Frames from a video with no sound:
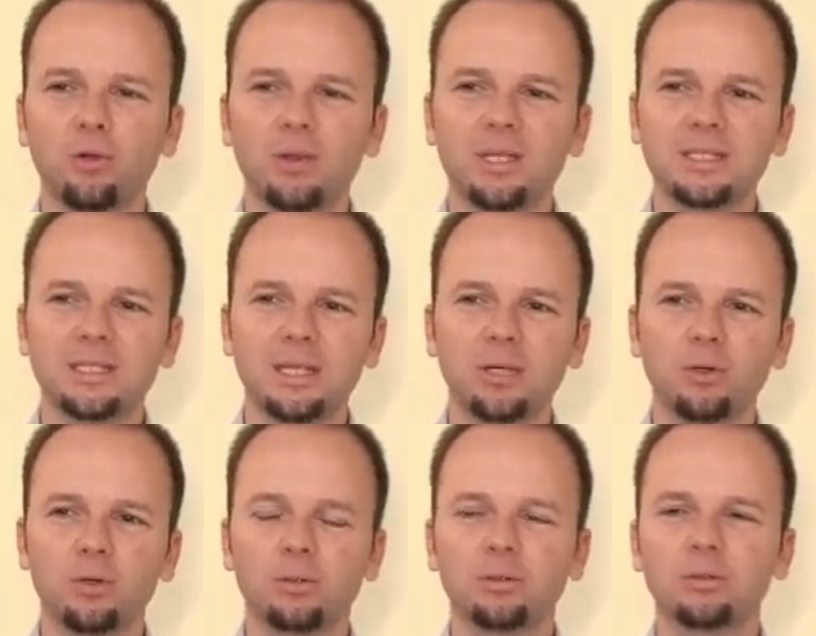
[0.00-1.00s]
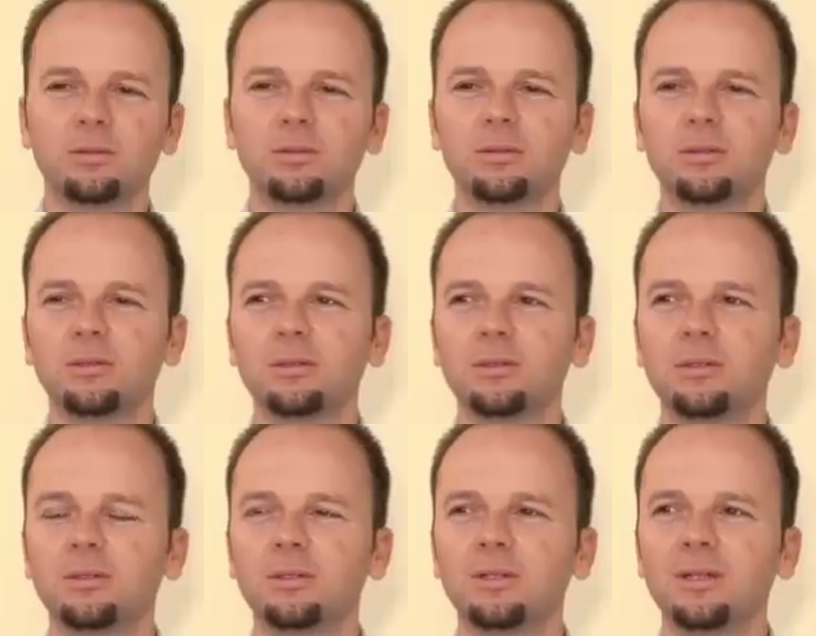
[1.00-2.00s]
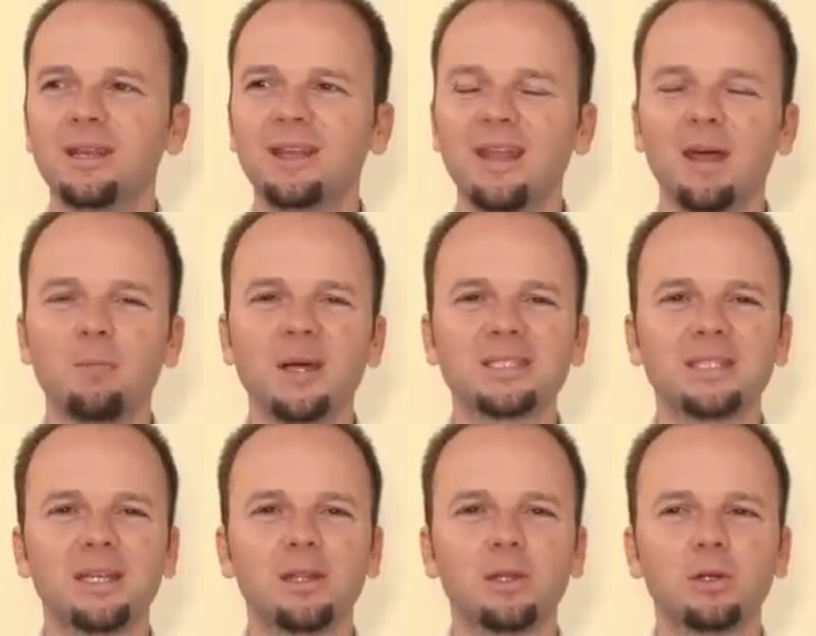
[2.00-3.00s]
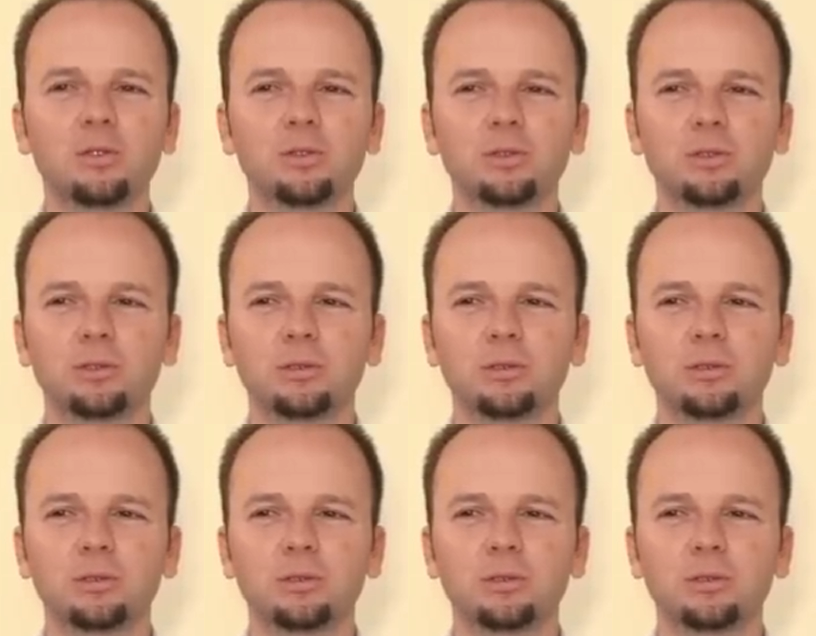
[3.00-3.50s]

no deseo nada más que Dios.